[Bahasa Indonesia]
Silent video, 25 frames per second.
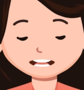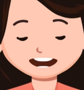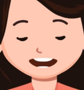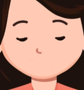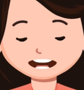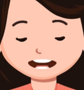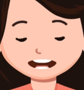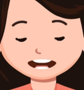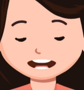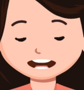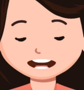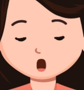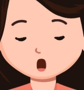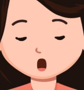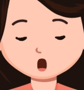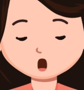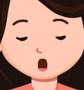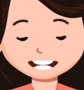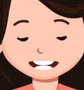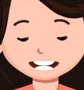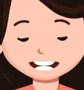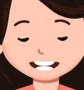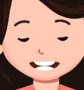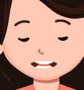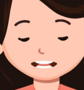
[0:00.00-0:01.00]
berharap.
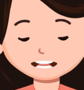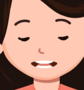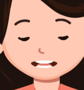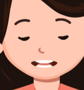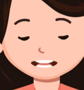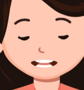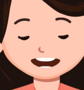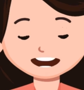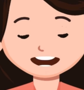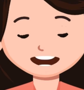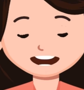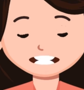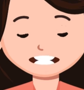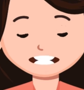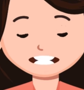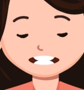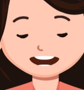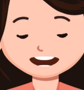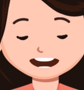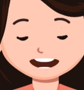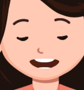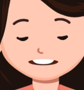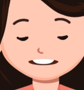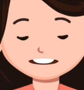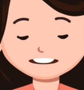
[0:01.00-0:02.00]
Tak
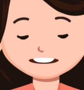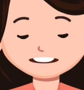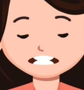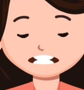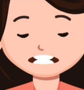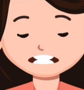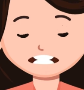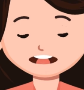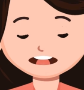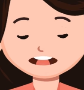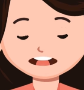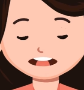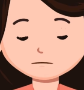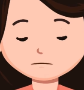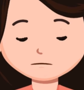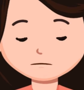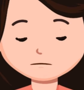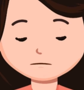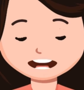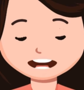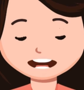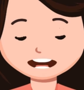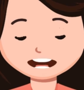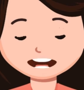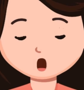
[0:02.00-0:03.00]
berkesudahan kasih
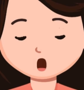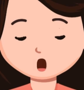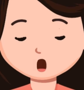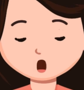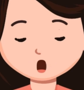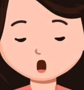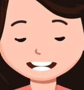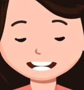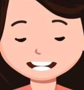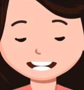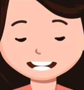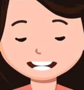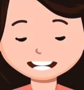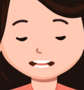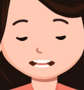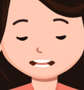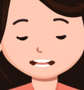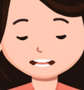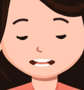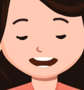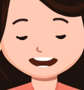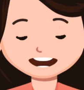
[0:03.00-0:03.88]
setia Tuhan,